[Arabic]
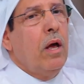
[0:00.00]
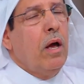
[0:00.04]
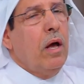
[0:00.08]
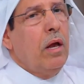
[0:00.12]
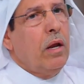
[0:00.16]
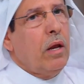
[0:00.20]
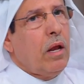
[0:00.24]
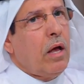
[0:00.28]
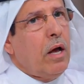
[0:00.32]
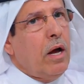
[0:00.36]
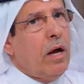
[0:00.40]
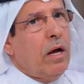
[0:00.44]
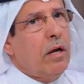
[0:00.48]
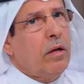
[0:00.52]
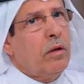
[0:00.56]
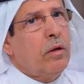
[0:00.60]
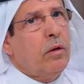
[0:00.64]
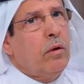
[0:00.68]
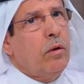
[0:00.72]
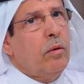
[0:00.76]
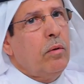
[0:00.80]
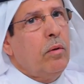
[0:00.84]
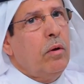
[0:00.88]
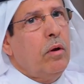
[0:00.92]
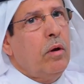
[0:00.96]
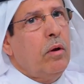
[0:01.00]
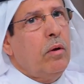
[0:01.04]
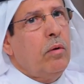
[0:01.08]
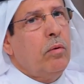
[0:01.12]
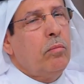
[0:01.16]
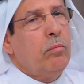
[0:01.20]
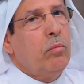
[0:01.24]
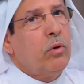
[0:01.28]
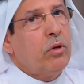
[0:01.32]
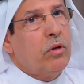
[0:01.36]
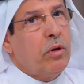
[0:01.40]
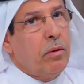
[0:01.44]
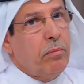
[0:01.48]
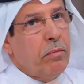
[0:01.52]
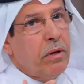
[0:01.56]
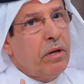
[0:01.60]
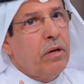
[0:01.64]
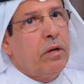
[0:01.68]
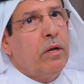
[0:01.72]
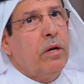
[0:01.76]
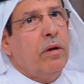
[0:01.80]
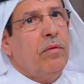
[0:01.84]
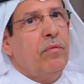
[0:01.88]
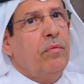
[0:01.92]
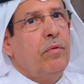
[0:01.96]
القائد آه،
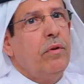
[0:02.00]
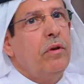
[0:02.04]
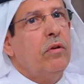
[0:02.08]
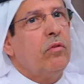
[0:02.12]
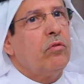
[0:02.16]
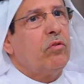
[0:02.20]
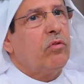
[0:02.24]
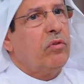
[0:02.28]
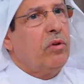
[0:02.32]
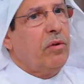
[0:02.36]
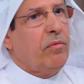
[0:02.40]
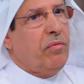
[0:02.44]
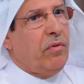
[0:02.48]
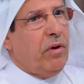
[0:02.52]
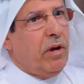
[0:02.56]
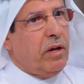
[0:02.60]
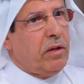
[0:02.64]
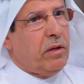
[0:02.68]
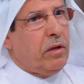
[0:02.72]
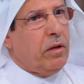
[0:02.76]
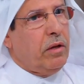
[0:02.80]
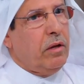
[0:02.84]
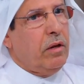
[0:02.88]
متمتع في الصفات